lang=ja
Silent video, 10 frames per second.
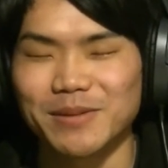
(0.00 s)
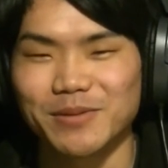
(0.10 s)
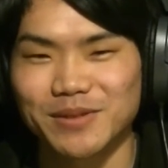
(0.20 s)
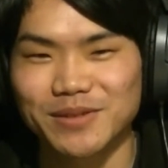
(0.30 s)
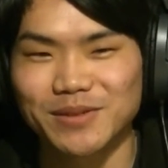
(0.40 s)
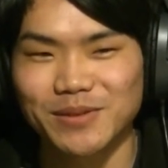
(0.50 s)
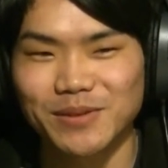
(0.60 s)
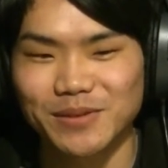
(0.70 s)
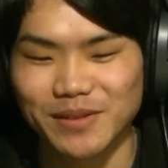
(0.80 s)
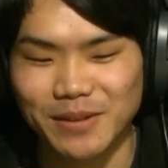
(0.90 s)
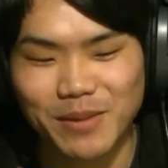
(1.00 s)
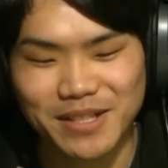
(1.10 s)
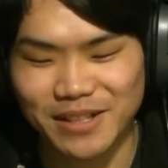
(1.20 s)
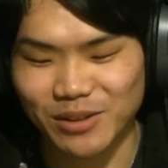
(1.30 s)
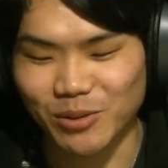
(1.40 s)
普通の
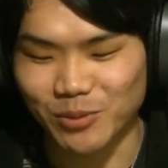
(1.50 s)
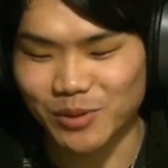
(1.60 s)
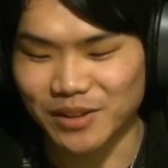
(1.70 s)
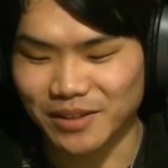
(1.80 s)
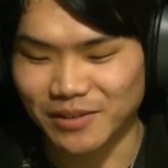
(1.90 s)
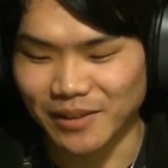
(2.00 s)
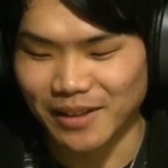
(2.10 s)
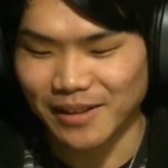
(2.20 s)
イメージだとは思うんですけど